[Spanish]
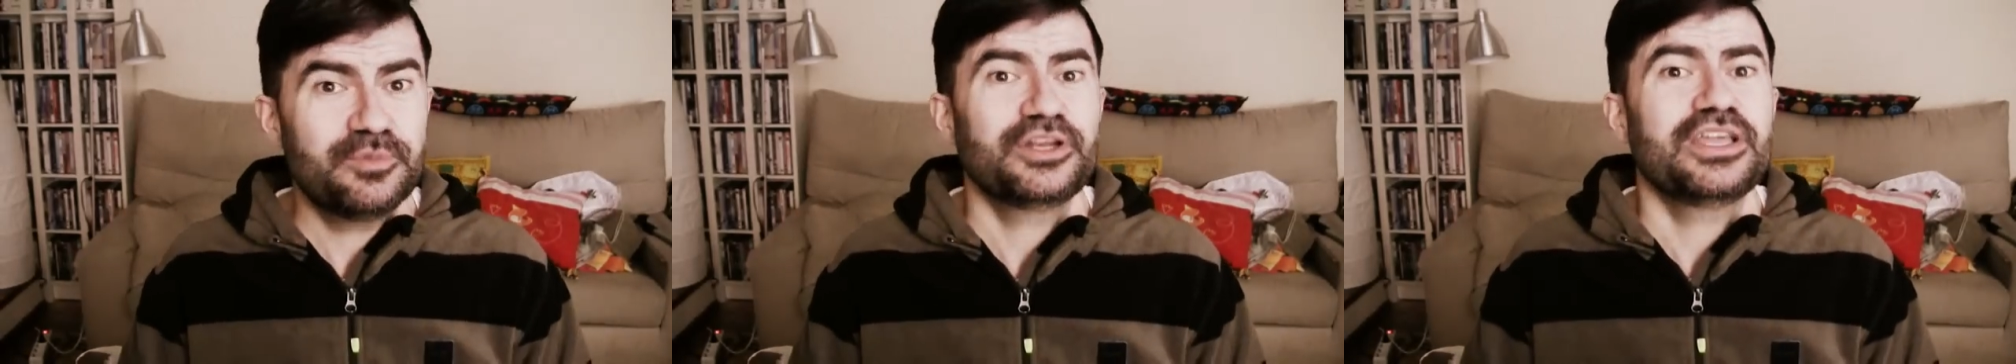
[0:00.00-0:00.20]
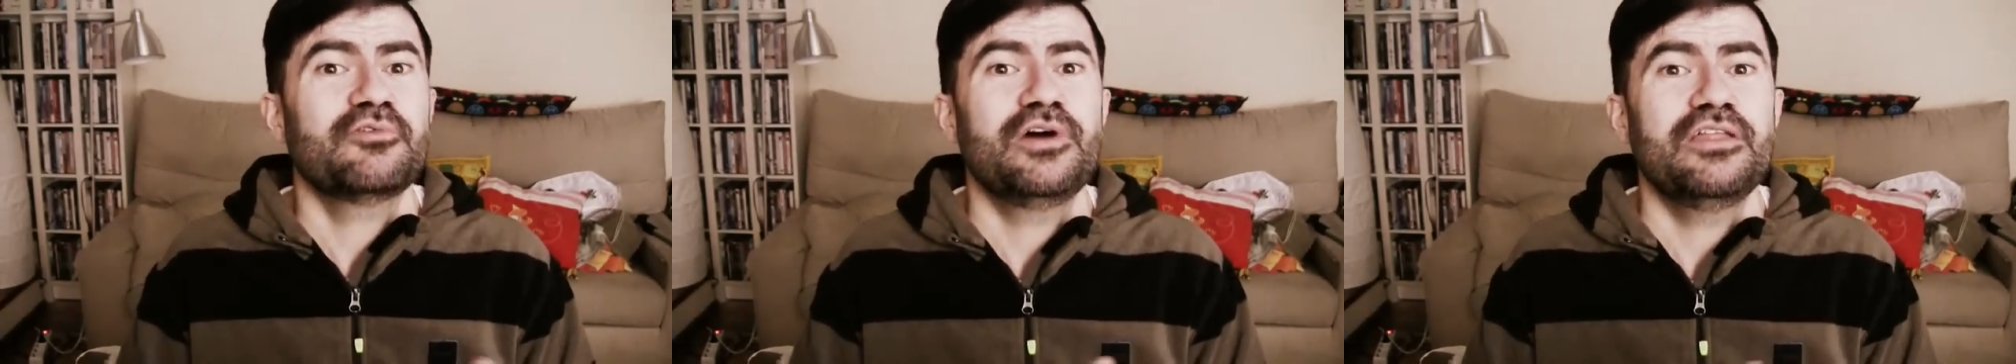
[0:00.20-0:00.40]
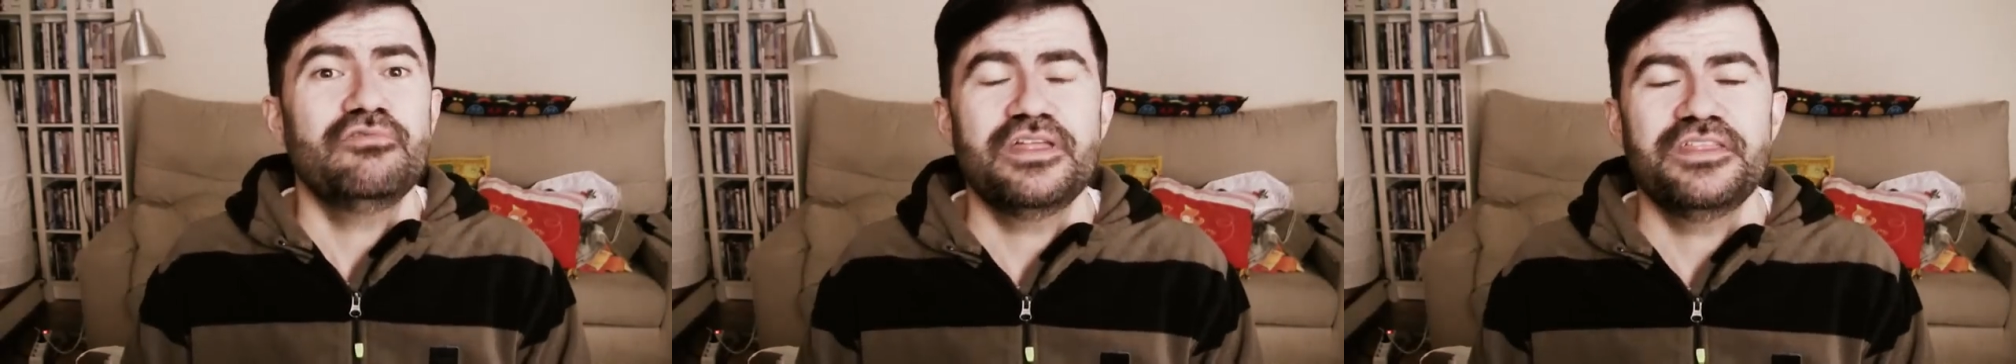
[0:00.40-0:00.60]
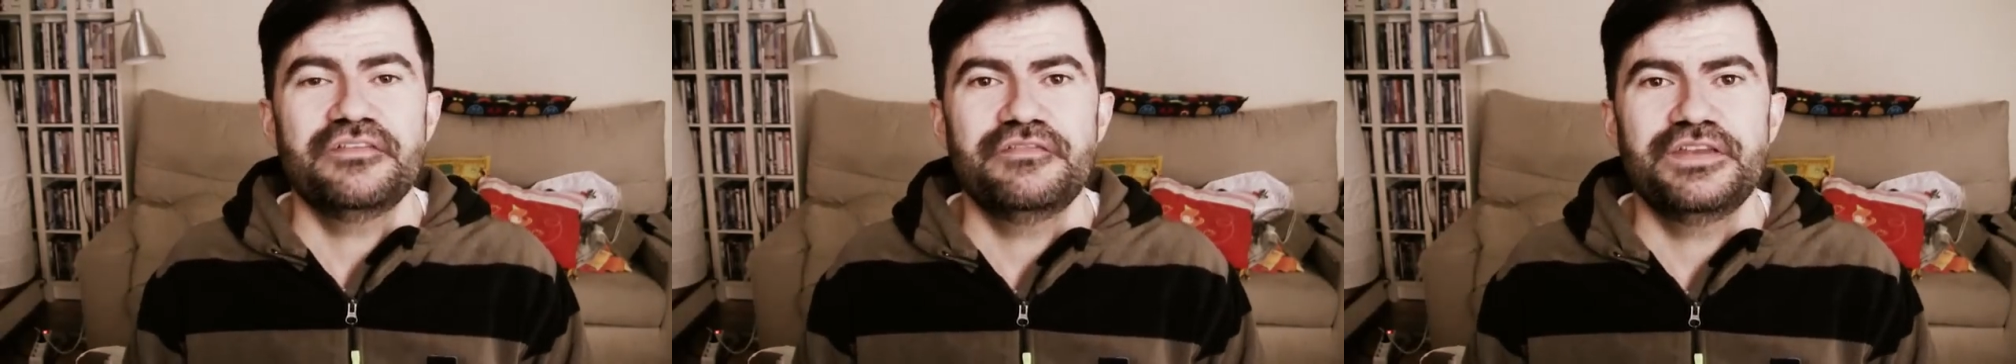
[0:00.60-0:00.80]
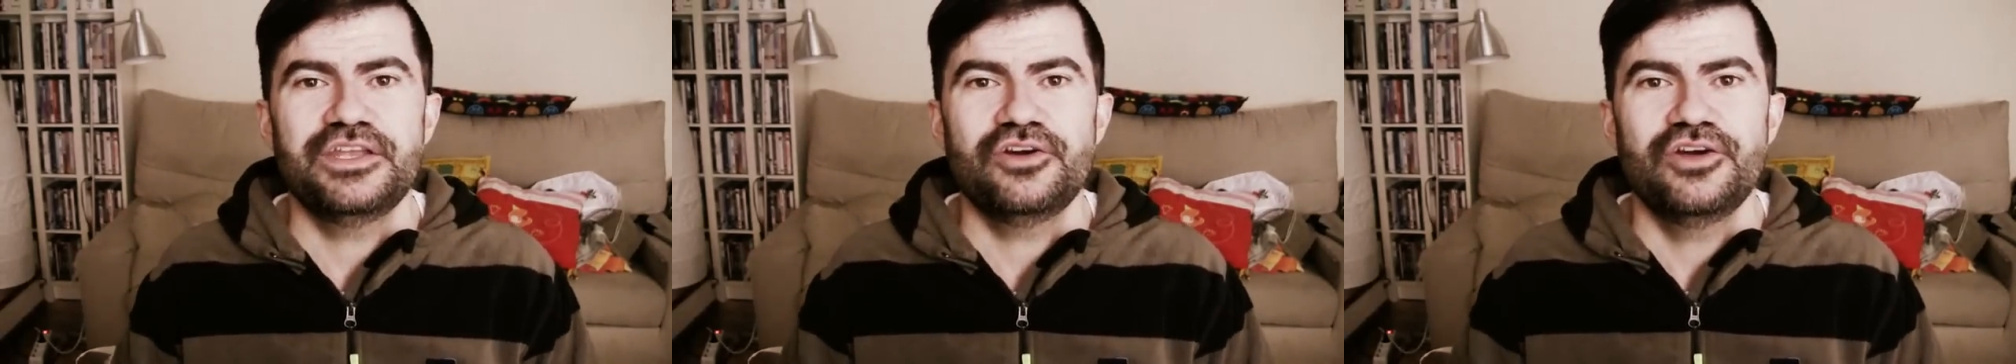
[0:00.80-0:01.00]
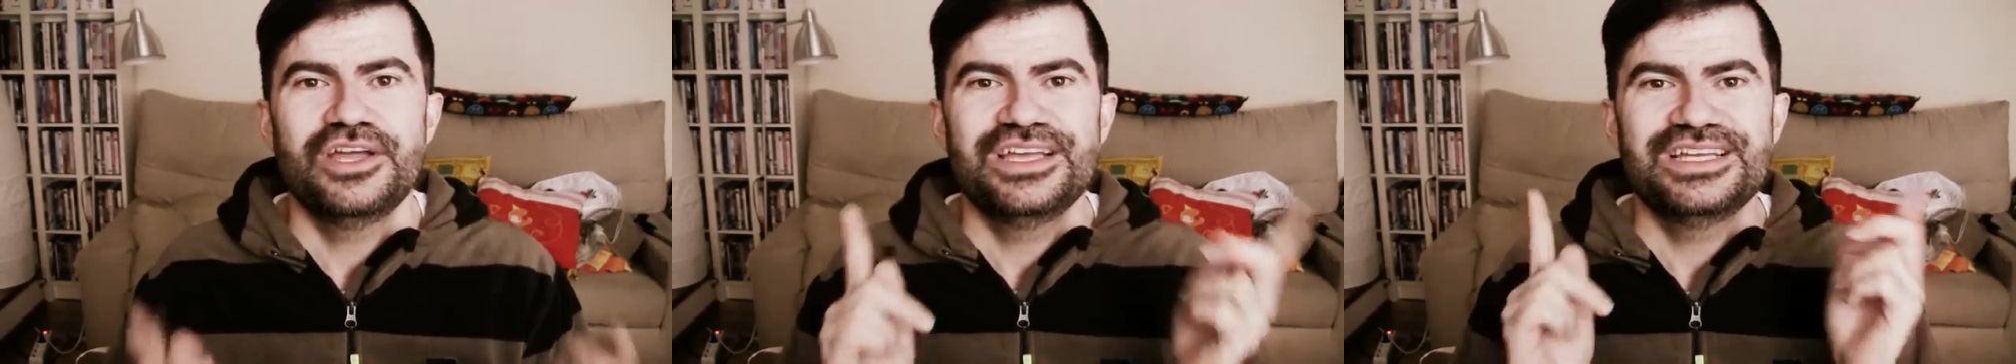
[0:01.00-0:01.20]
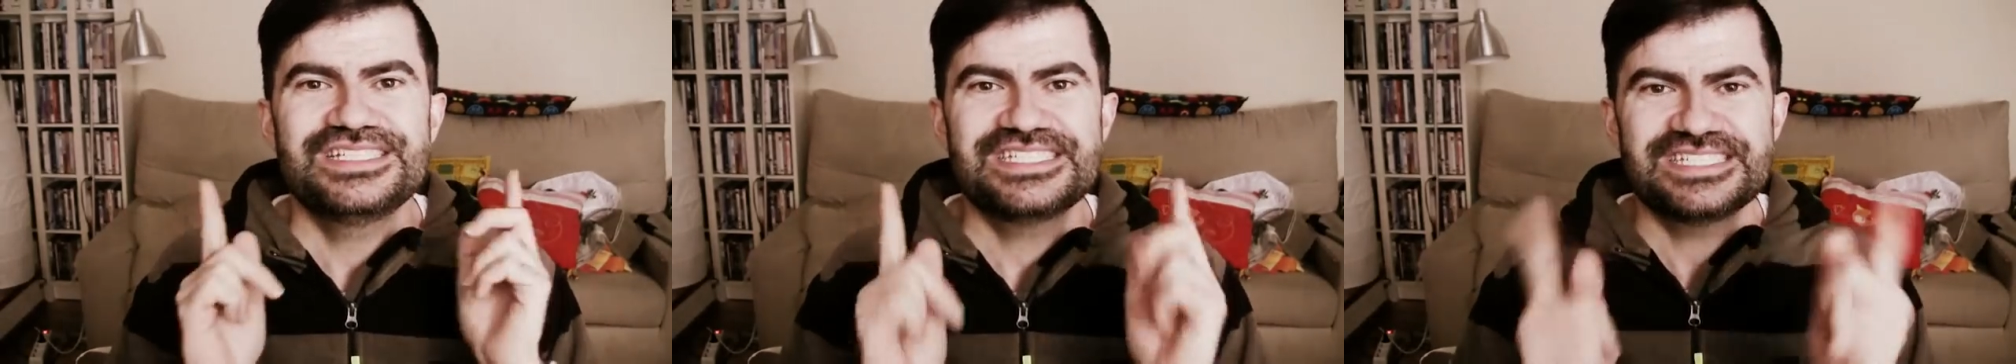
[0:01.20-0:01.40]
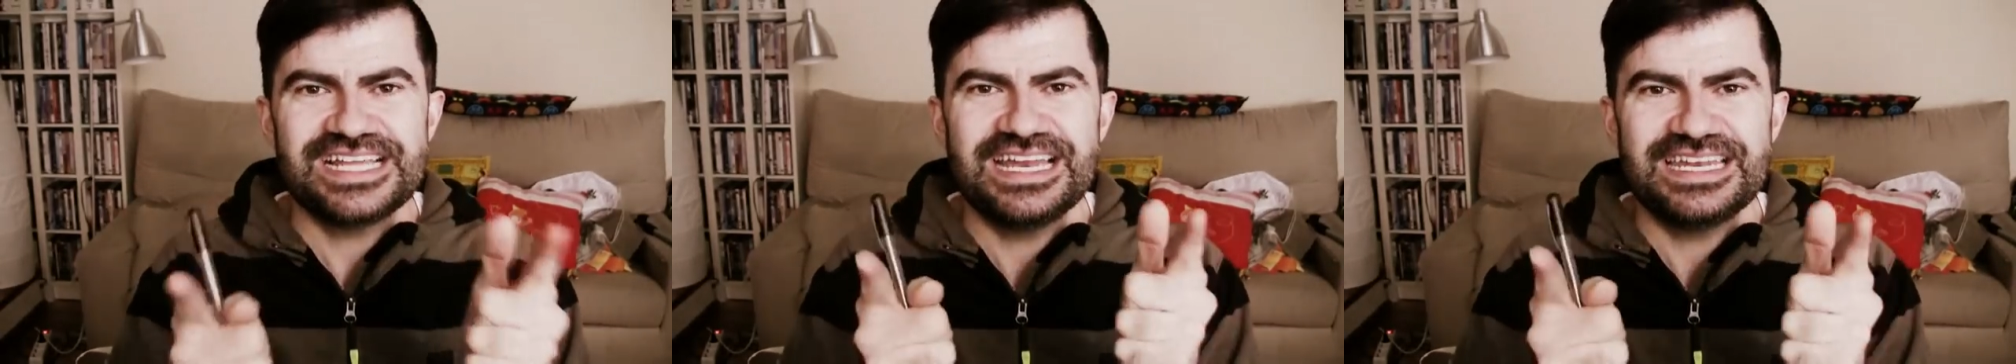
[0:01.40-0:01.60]
Porque cuando hace frío
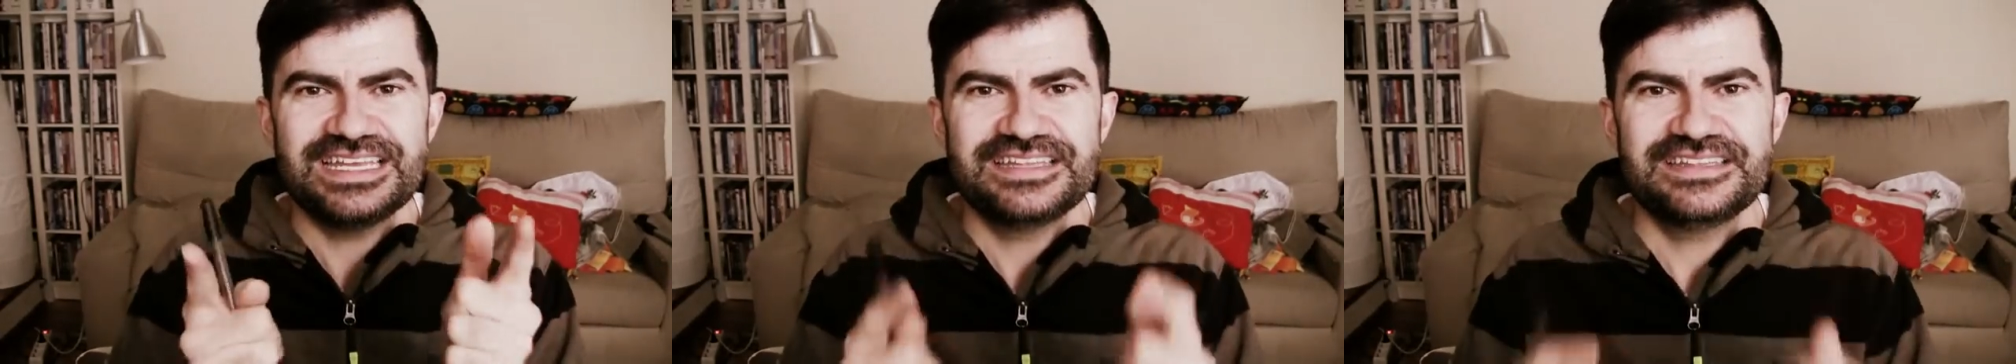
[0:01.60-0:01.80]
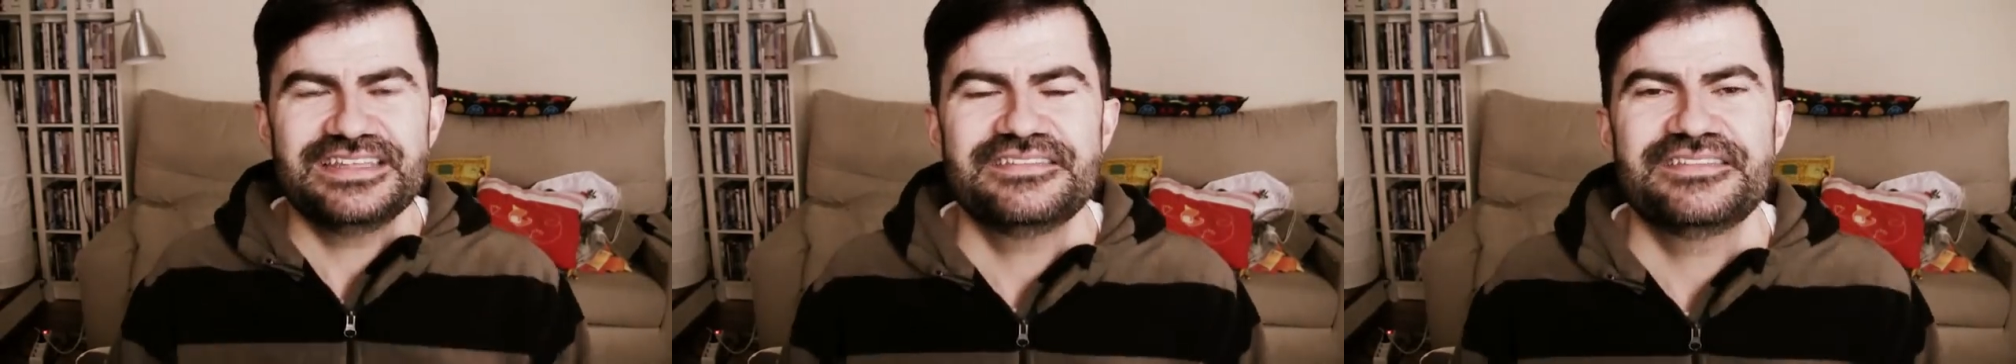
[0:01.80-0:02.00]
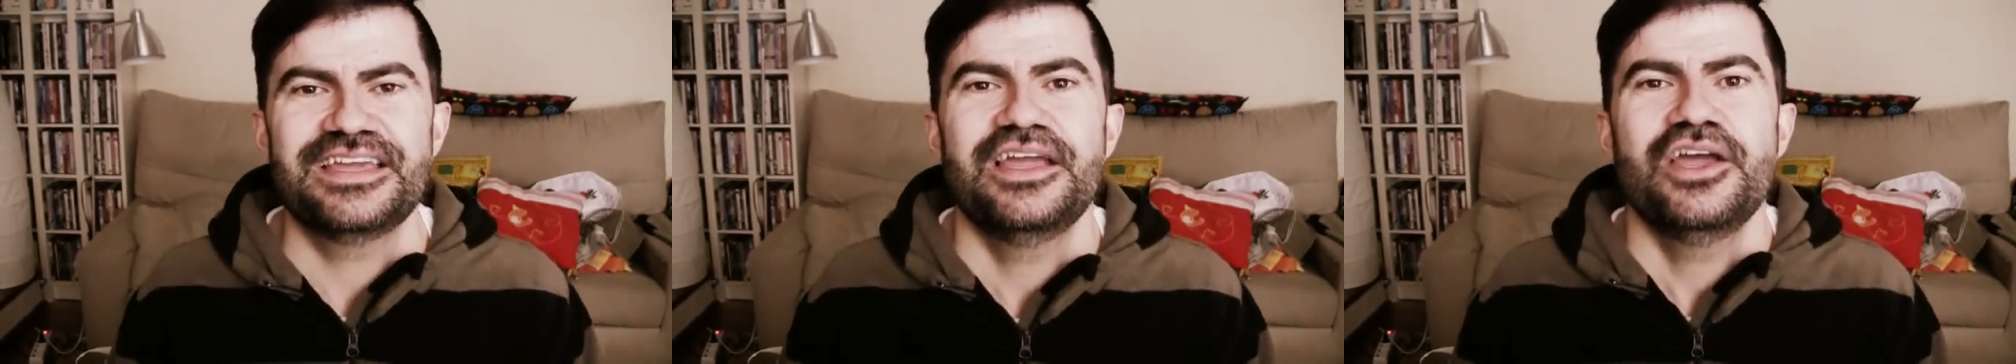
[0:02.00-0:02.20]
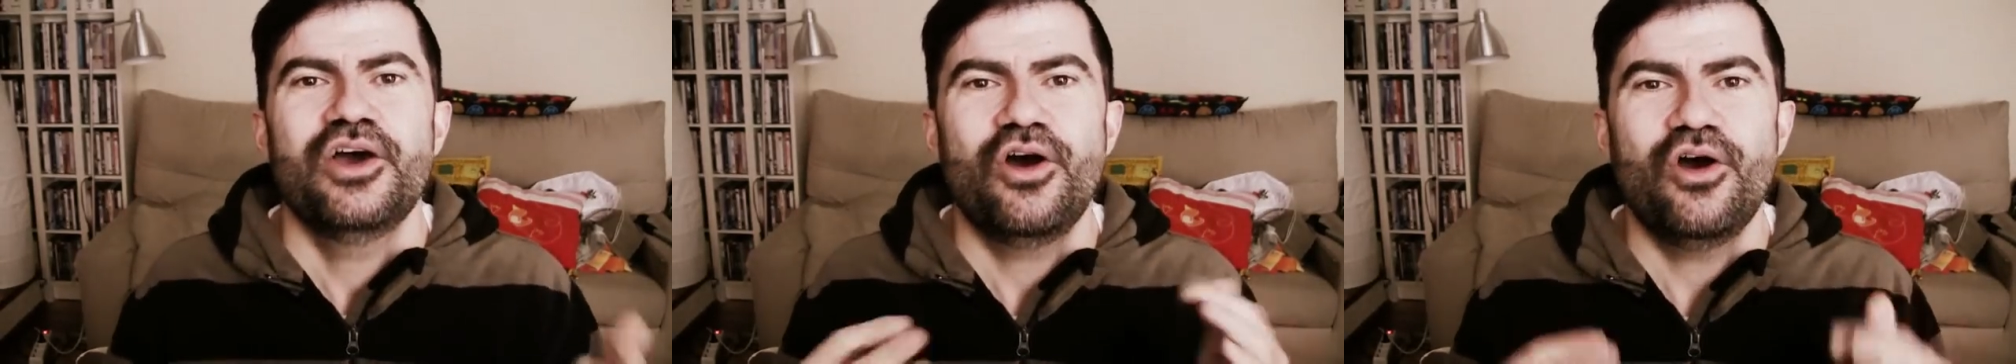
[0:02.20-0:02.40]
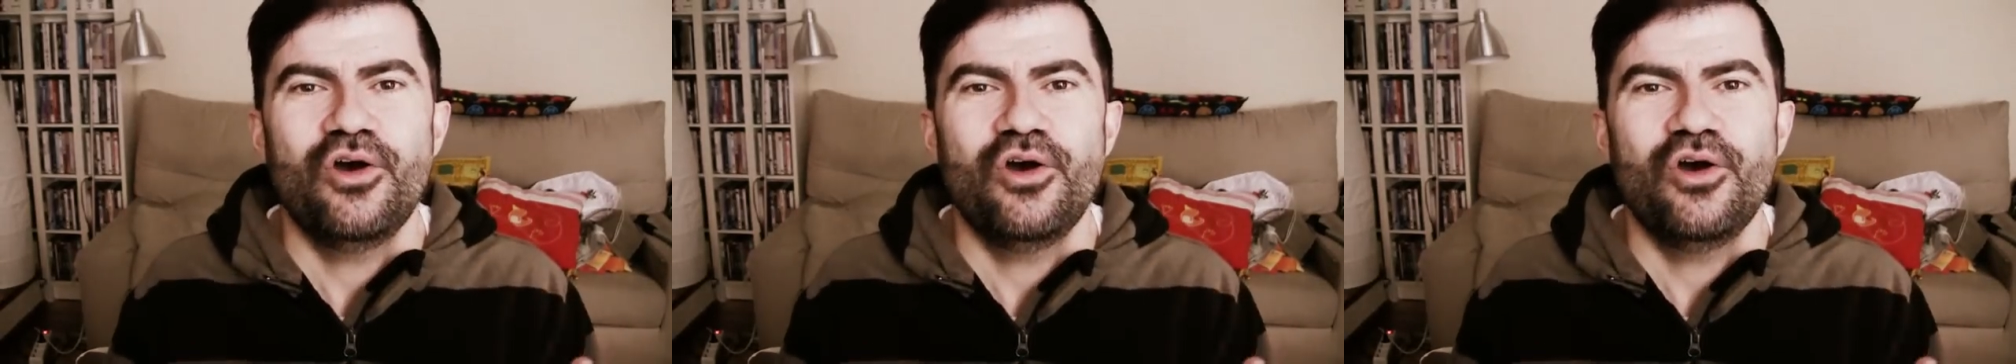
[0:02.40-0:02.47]
sale, dice,